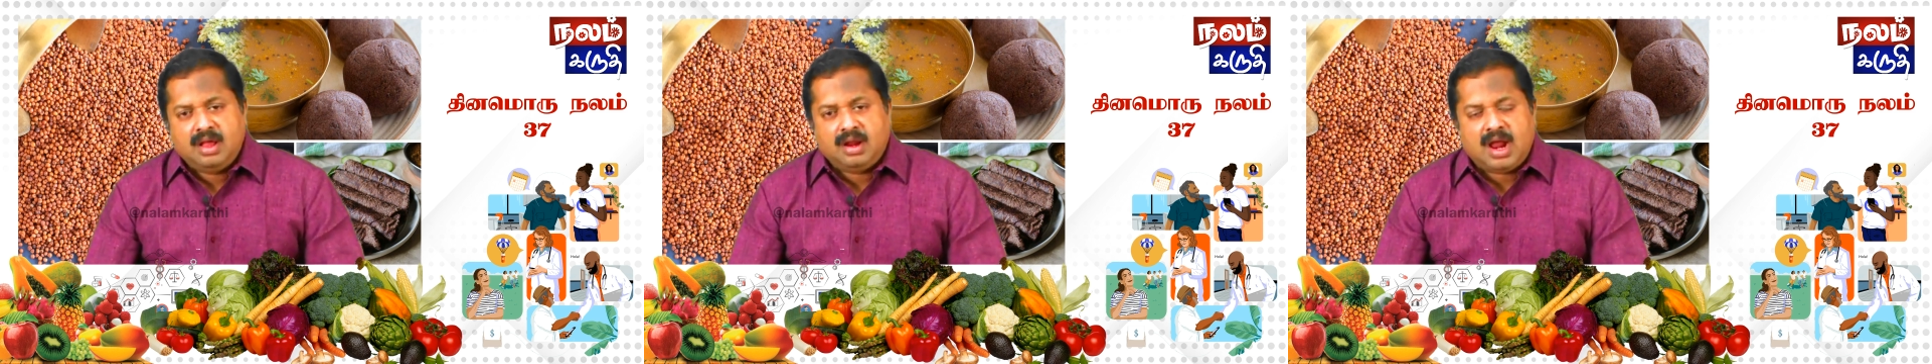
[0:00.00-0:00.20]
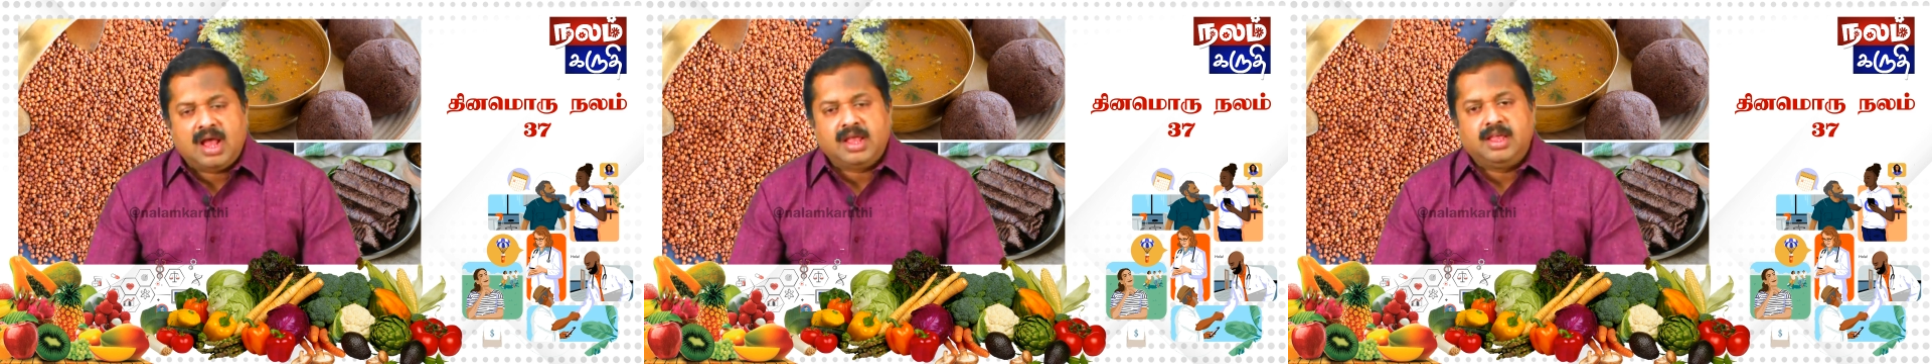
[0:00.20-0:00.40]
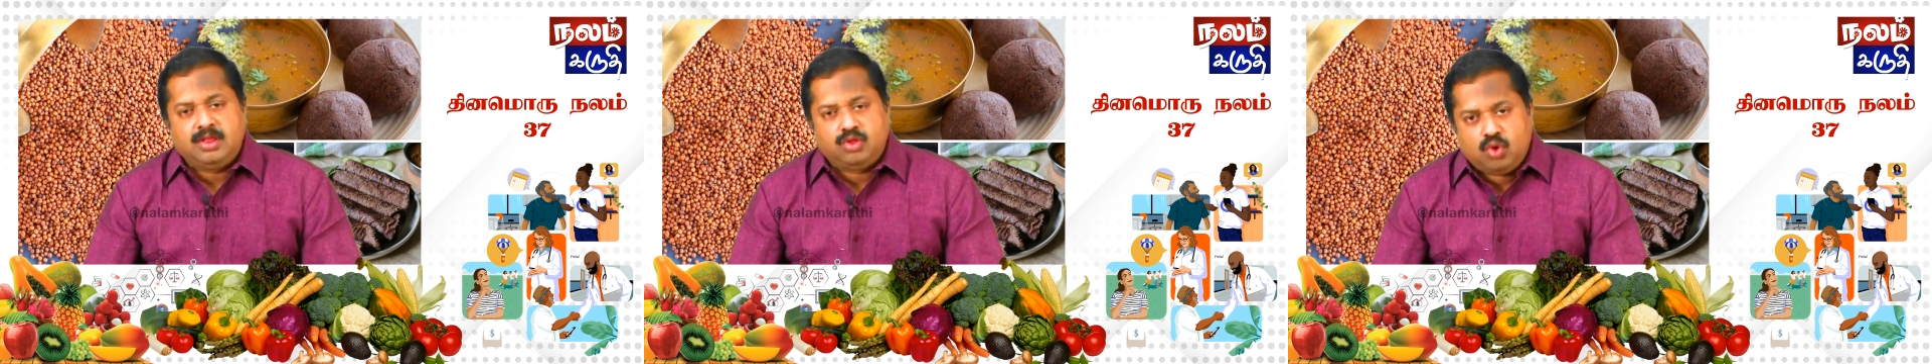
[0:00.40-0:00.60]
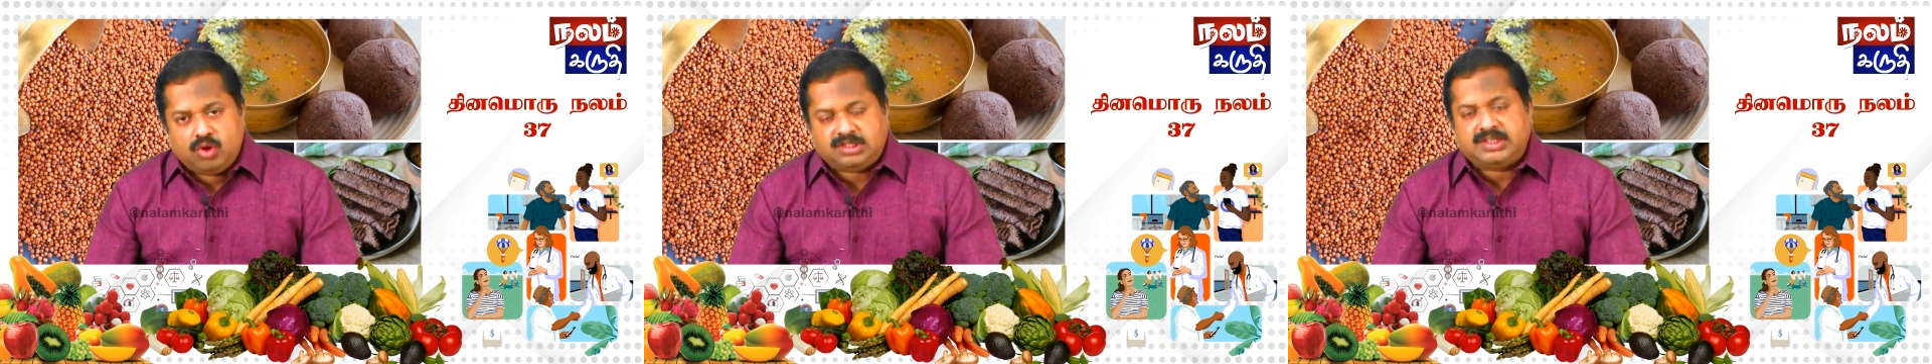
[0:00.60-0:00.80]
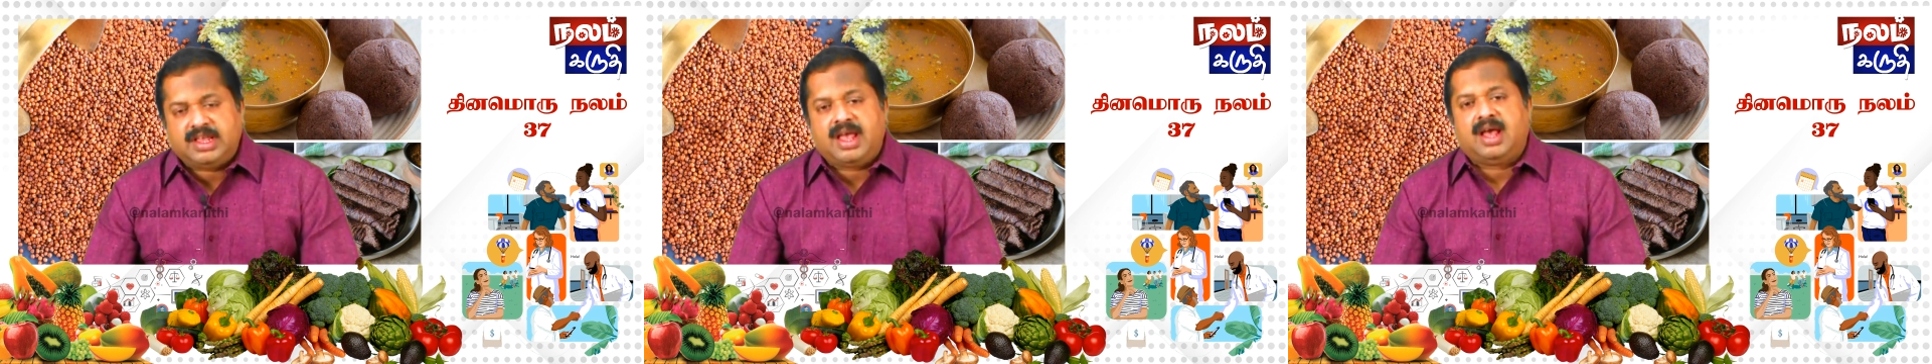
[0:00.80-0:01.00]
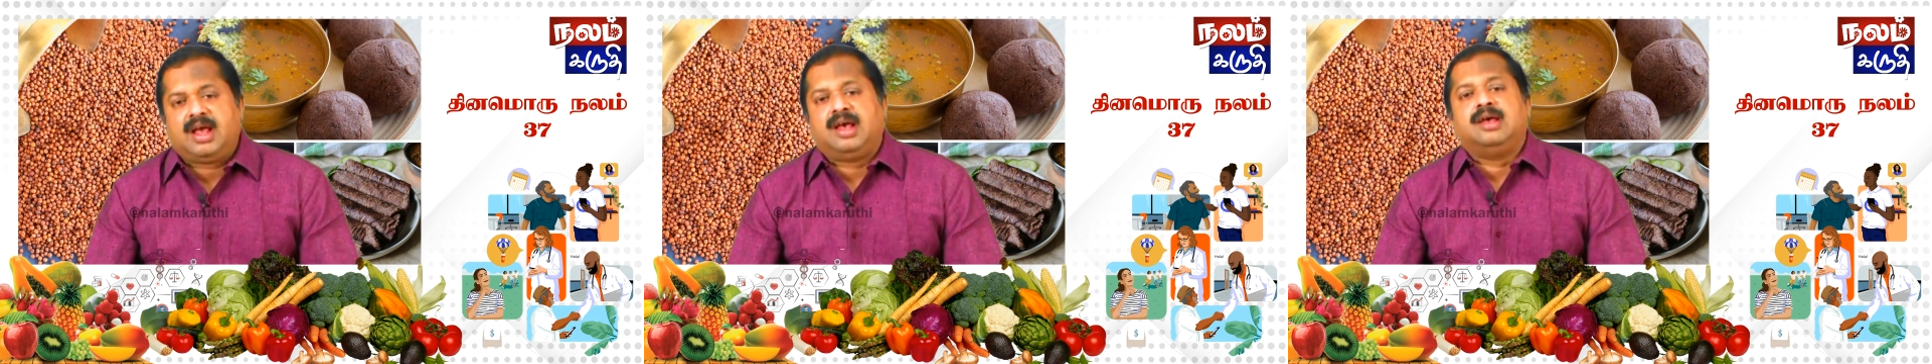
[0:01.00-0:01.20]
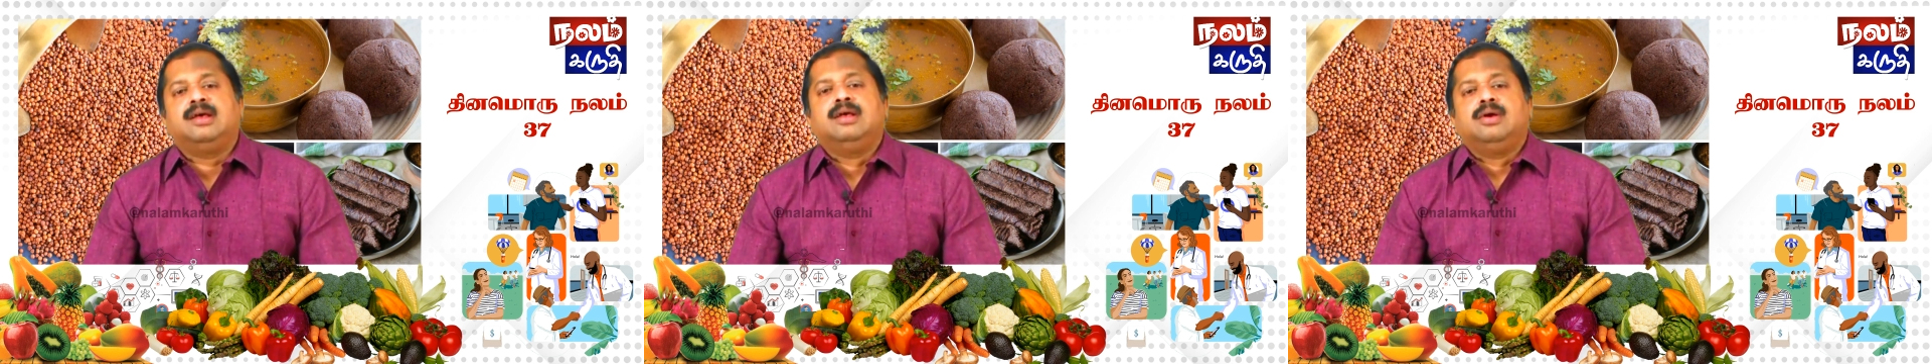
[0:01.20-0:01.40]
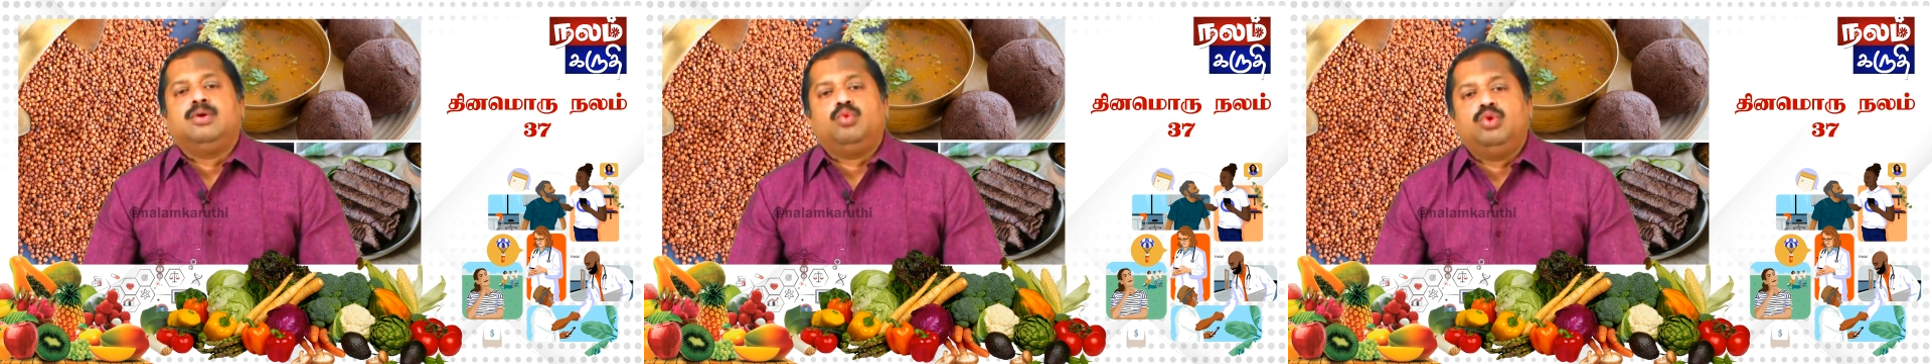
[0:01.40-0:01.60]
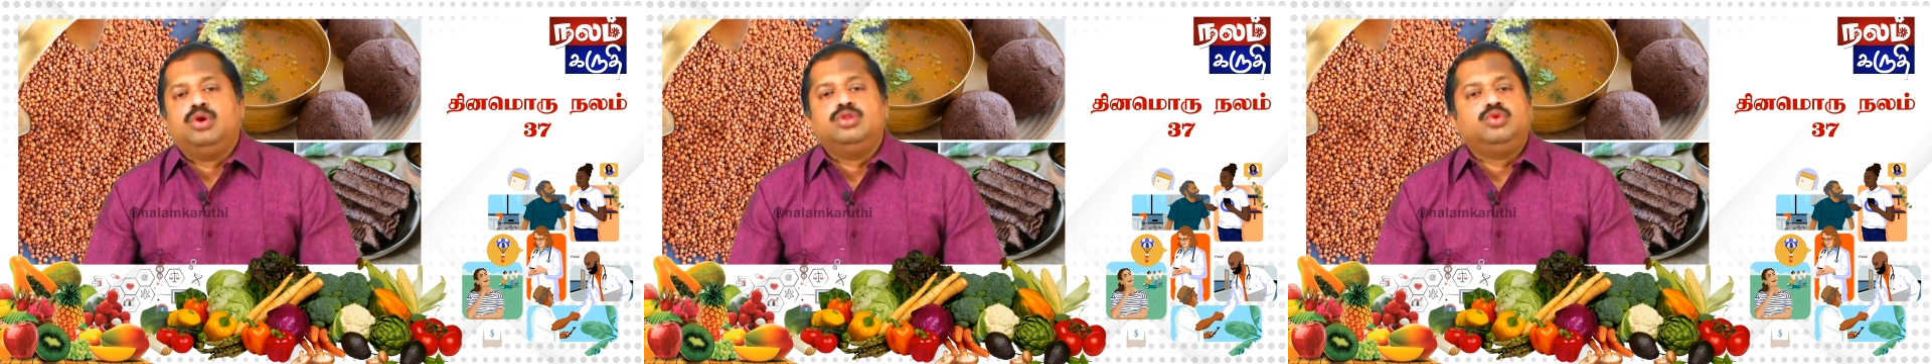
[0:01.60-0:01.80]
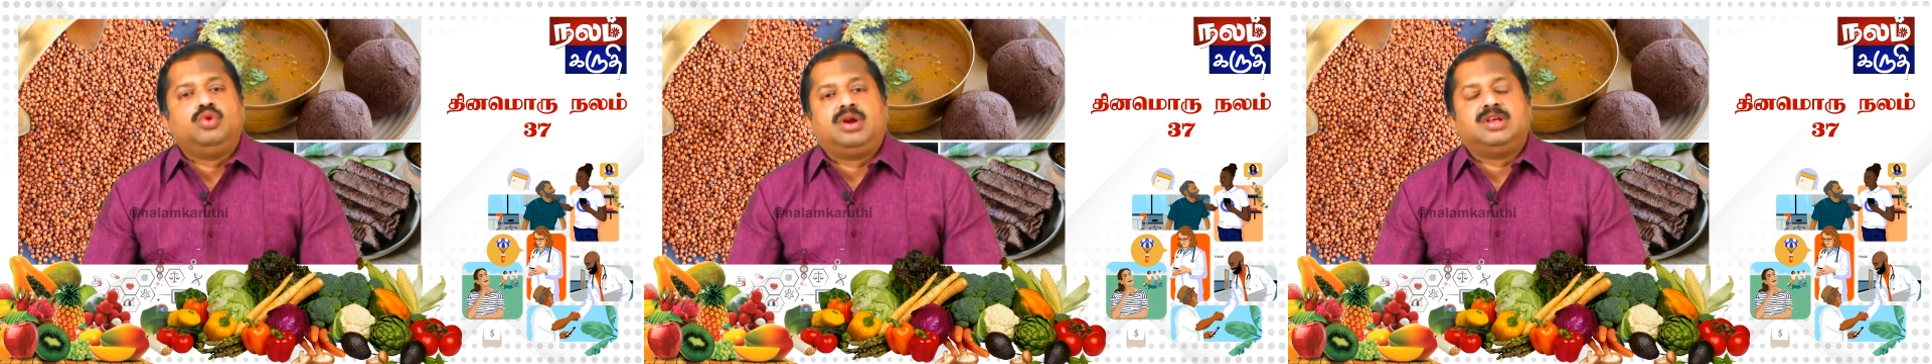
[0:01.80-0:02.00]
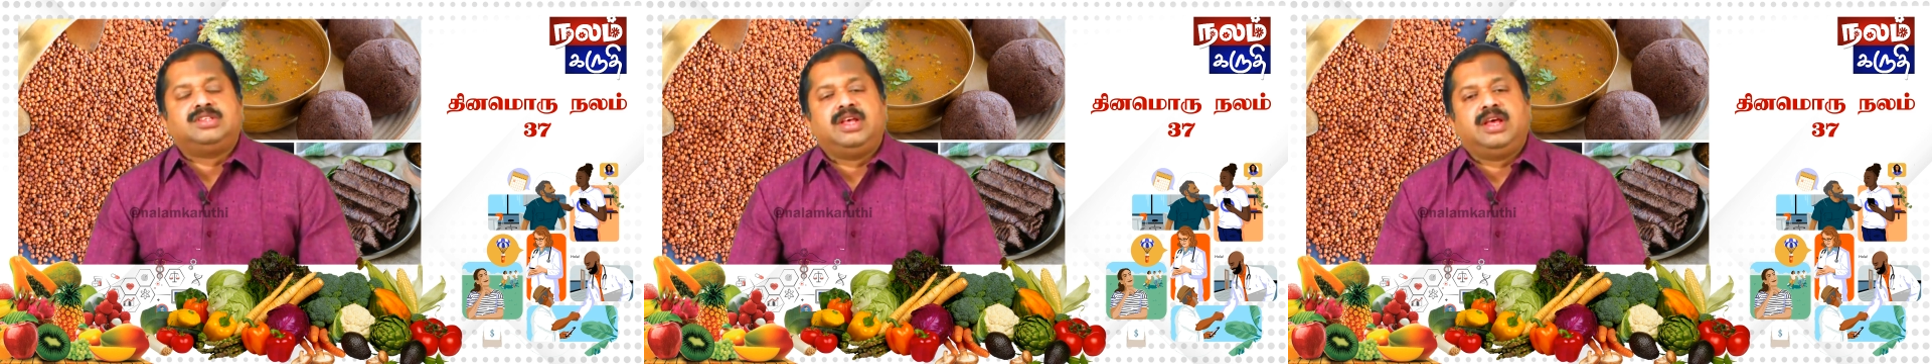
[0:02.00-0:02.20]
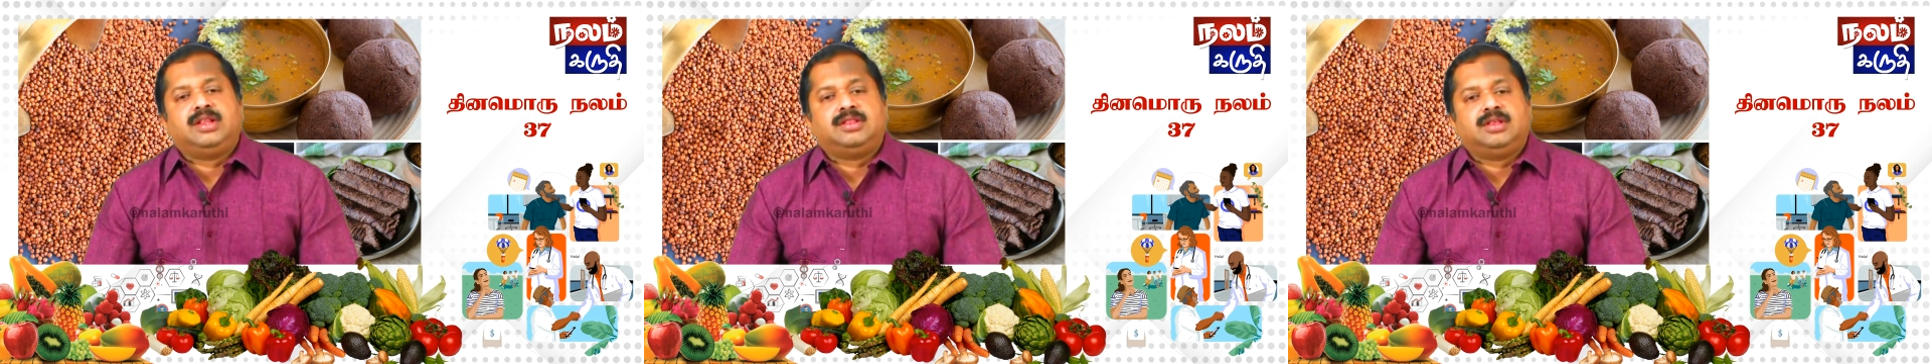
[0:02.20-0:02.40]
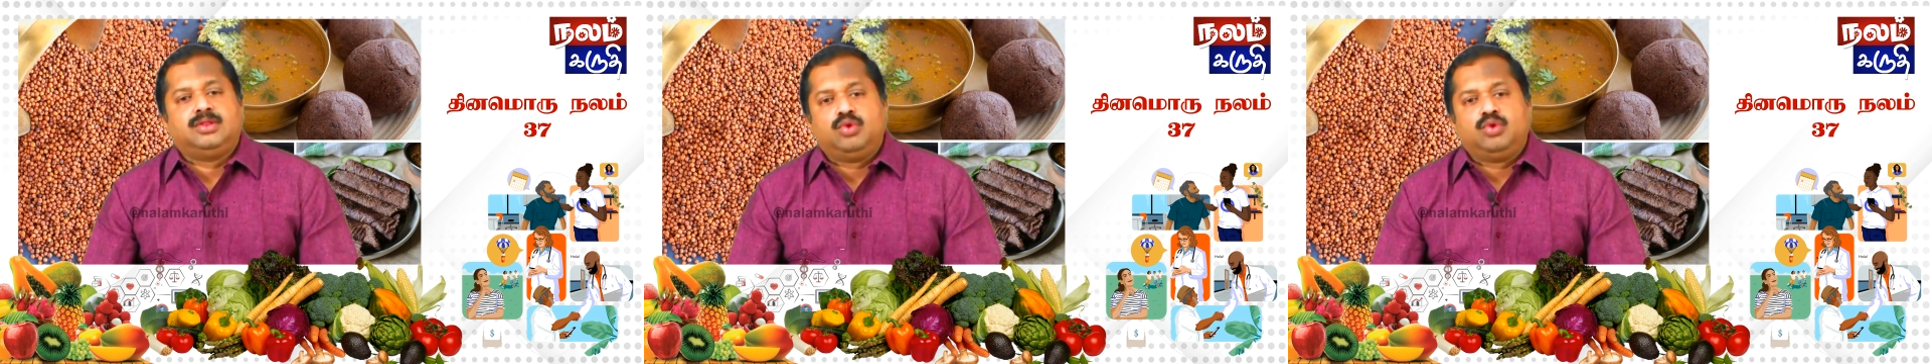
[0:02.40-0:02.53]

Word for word: ராகி தோசையாக உளுந்தோடு சேர்த்து